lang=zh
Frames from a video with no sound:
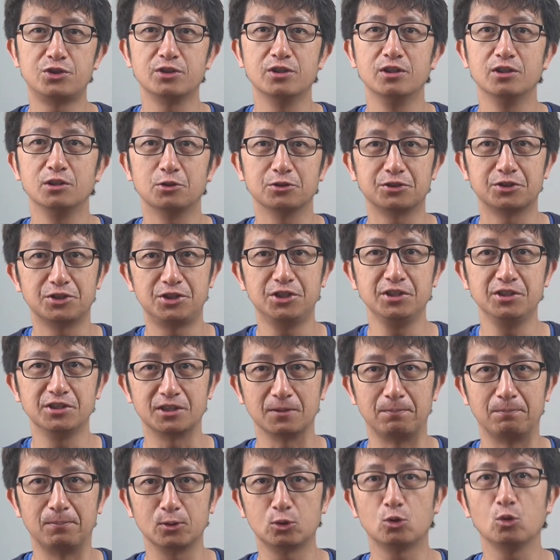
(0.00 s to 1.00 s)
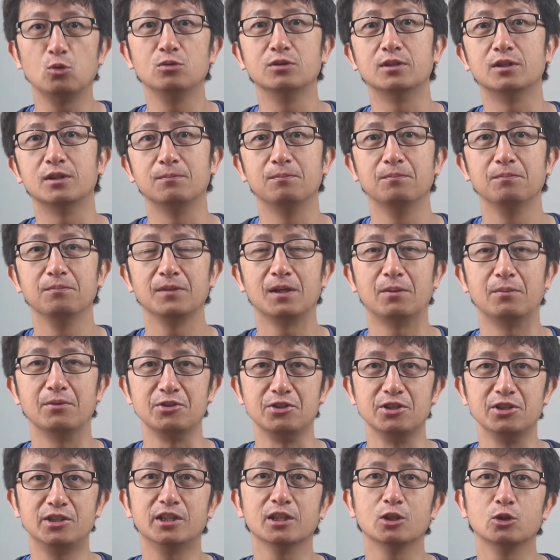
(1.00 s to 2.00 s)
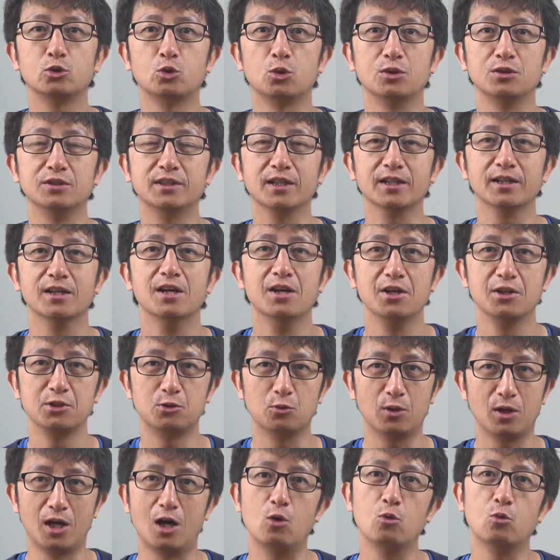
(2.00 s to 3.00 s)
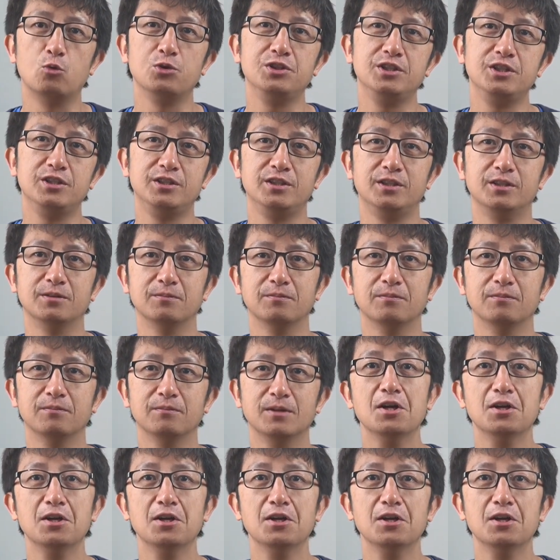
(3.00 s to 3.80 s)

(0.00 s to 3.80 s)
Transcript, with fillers: 质都是静止不动的，那么一切的存在就毫无意义。